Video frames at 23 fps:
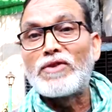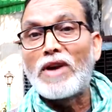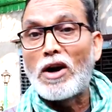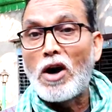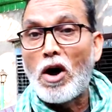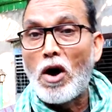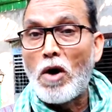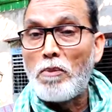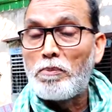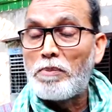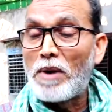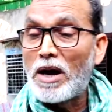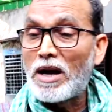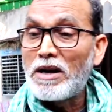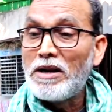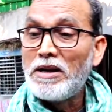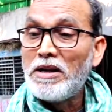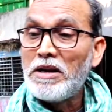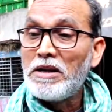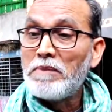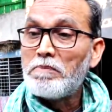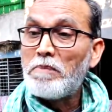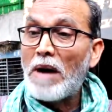जगहों पर
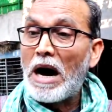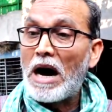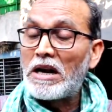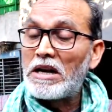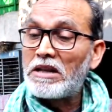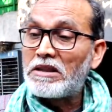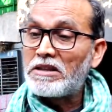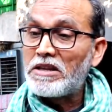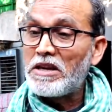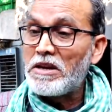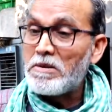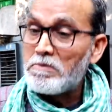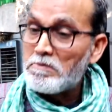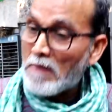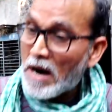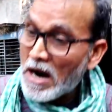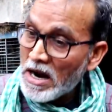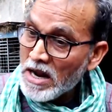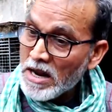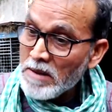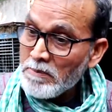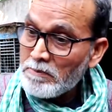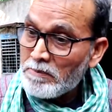भारत की
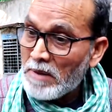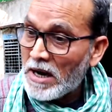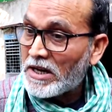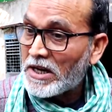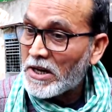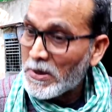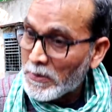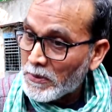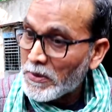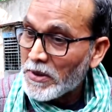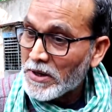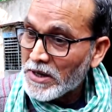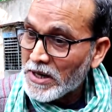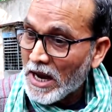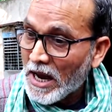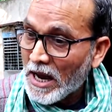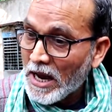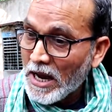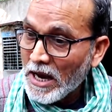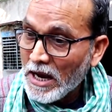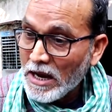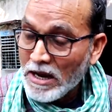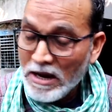माएँ बैठी हुई
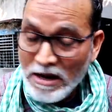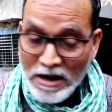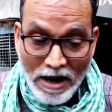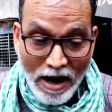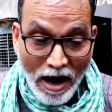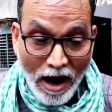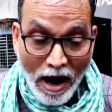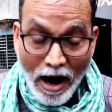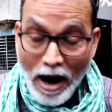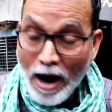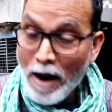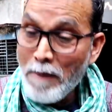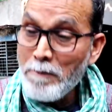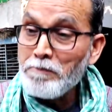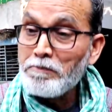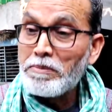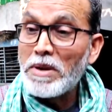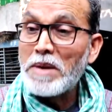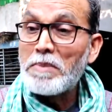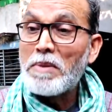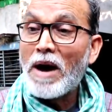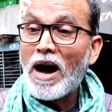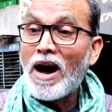हैं हम
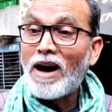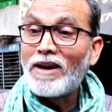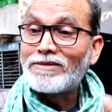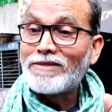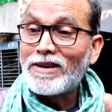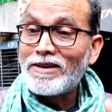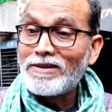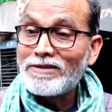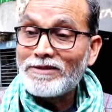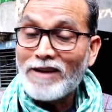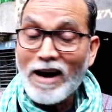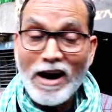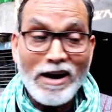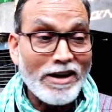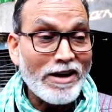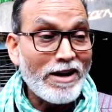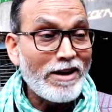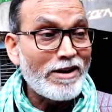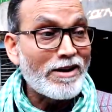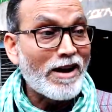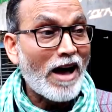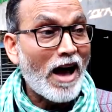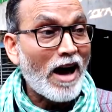
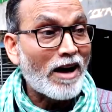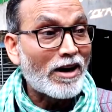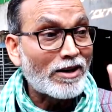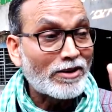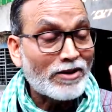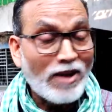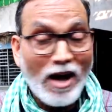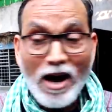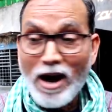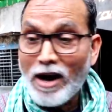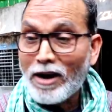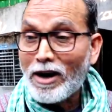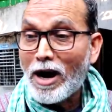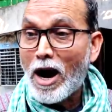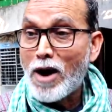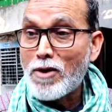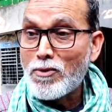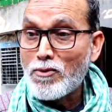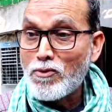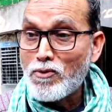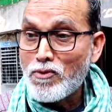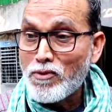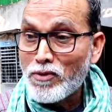विभाजनकारी नागरिकता
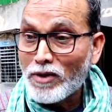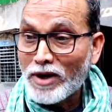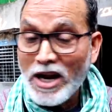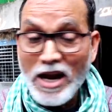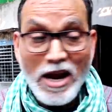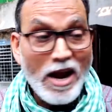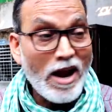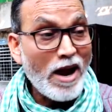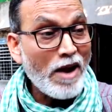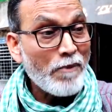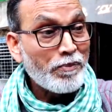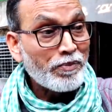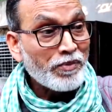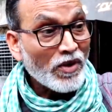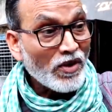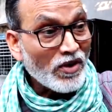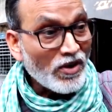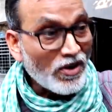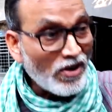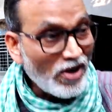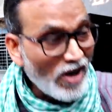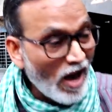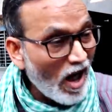कानून के
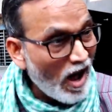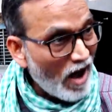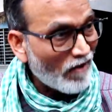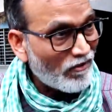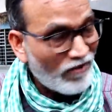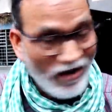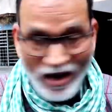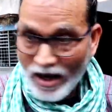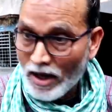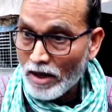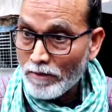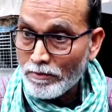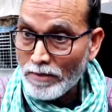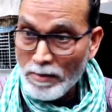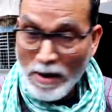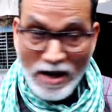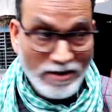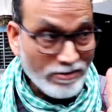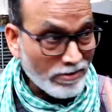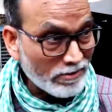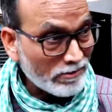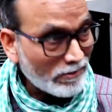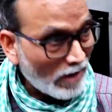खिलाफ हैं
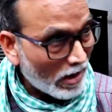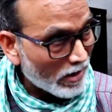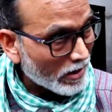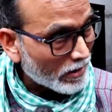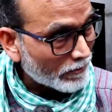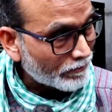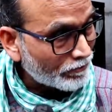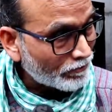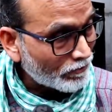विभाजनकारी